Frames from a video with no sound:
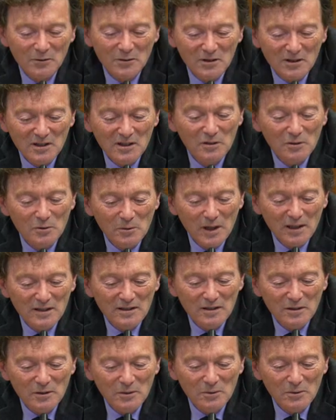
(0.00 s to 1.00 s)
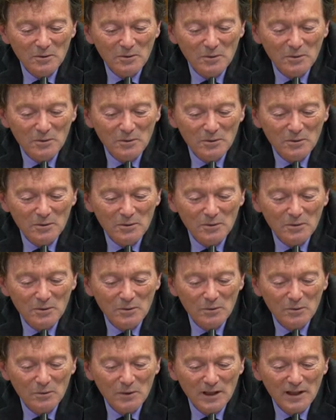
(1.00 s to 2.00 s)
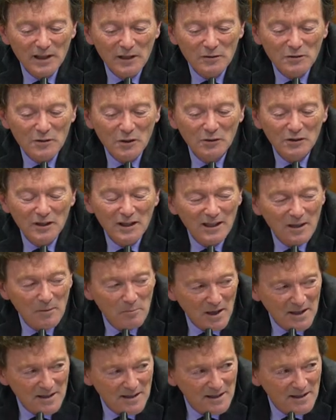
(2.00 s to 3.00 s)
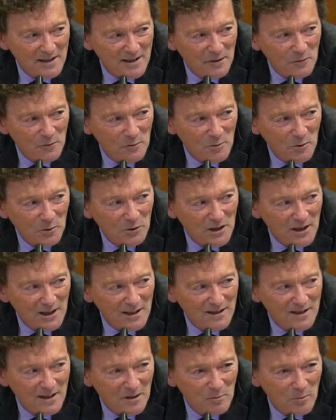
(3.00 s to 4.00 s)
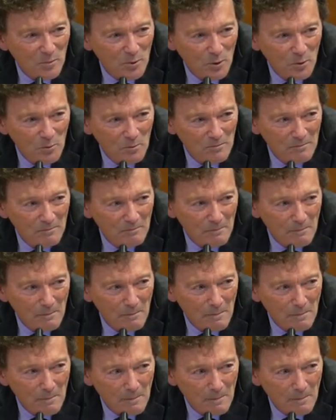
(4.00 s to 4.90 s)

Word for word: dans une situation où il y a une sorte d'incapacité à augmenter les impôts.